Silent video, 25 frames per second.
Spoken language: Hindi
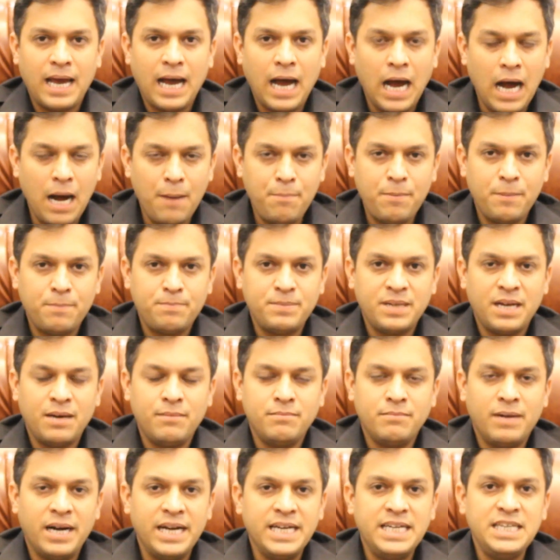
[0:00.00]
आप अपना
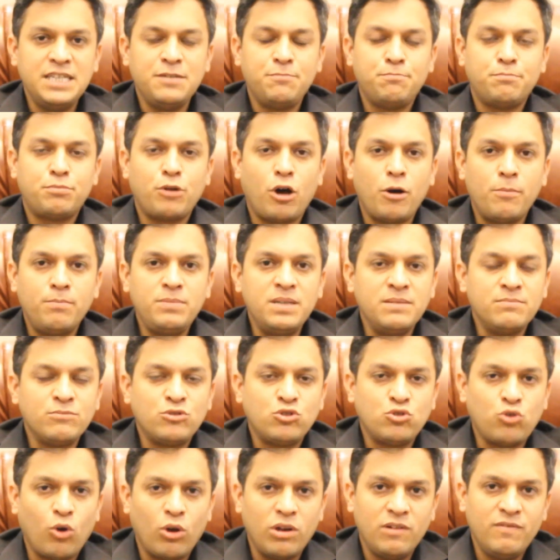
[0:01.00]
माइंड प्रॉब्लम
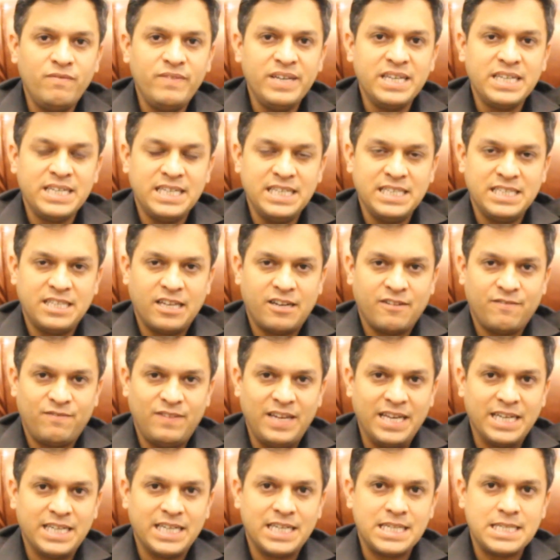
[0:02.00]
सॉल्विंग की
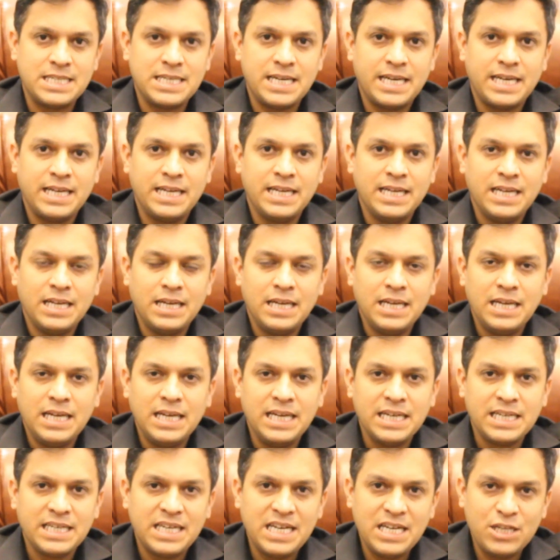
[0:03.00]
तरफ लेकर जाएं
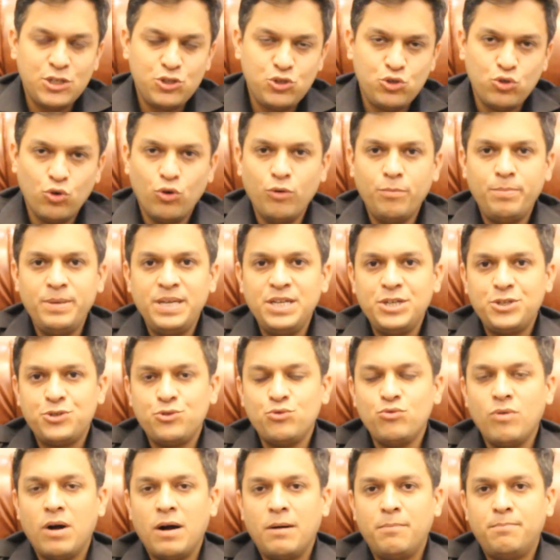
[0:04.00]
कि जो भी
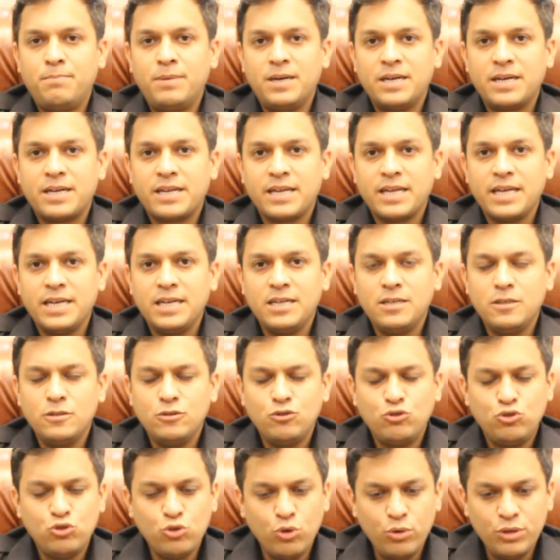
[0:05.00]
इशू आप पढ़ रहे हैं
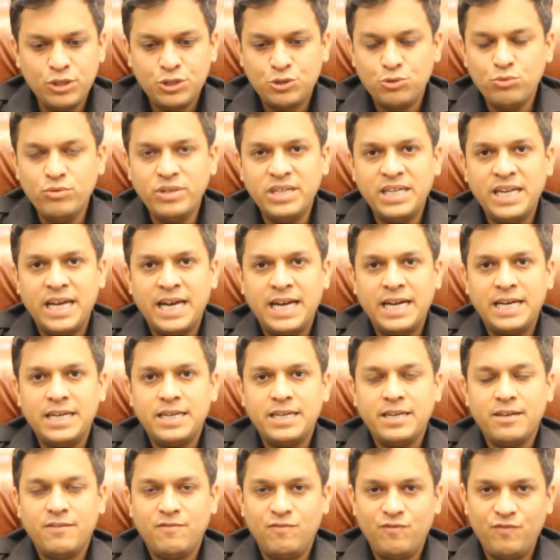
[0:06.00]
जो इशू इन
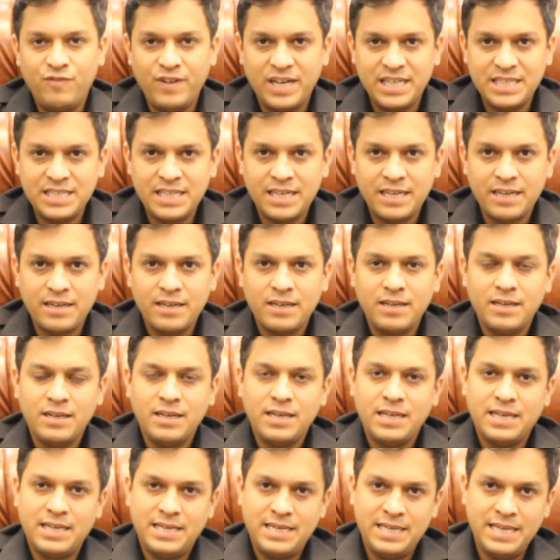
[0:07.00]
हैंड है वेदर
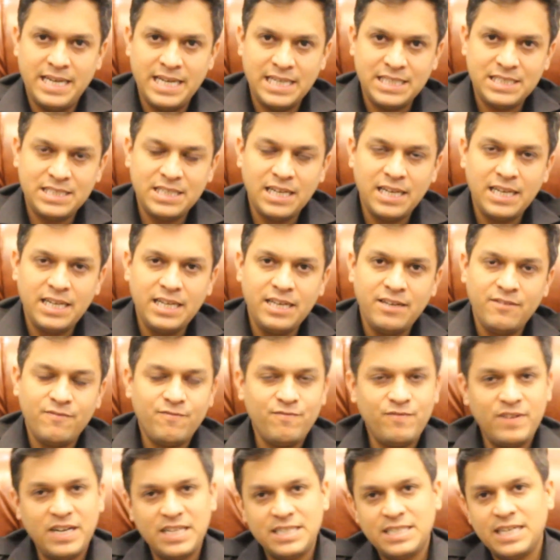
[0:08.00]
नेशनली
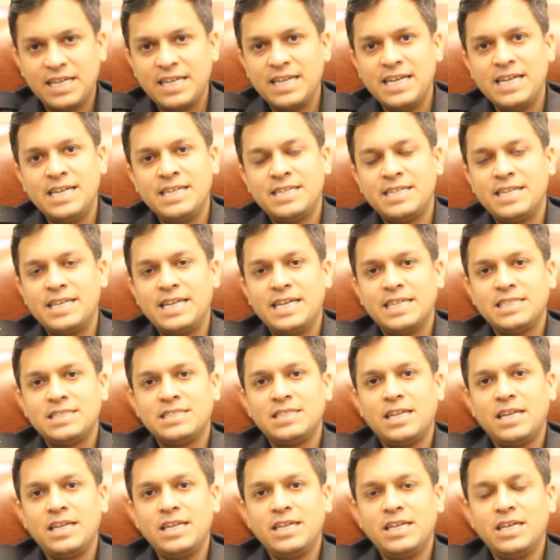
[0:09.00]
वेदर
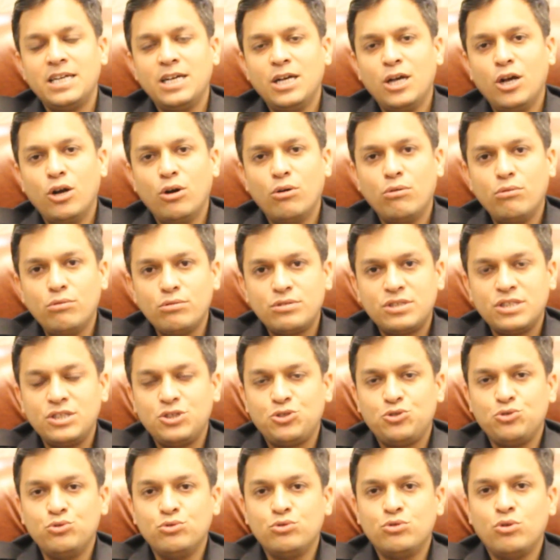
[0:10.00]
इंटरनेशनली उस
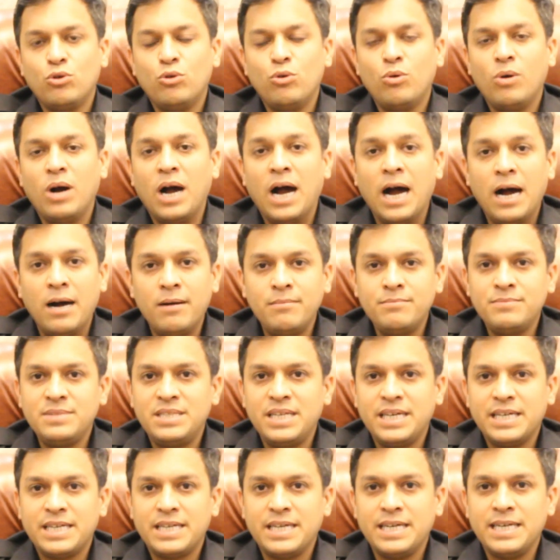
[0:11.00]
इशू को हम
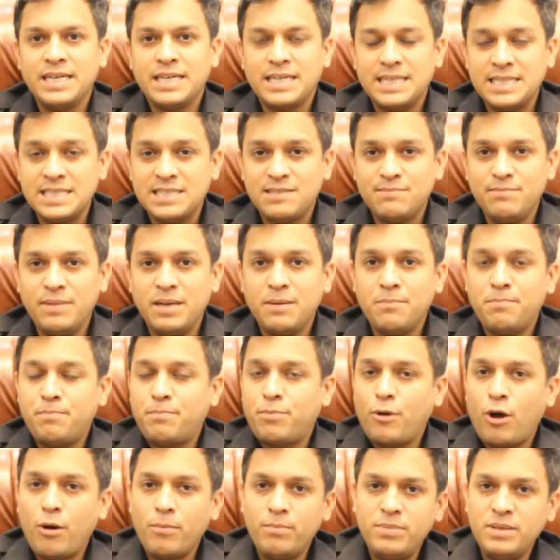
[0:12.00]
देखें किस में
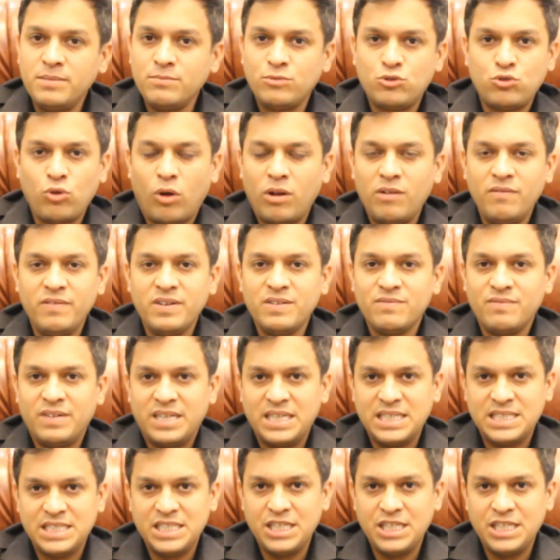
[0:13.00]
प्रॉब्लम सॉल्विंग वाले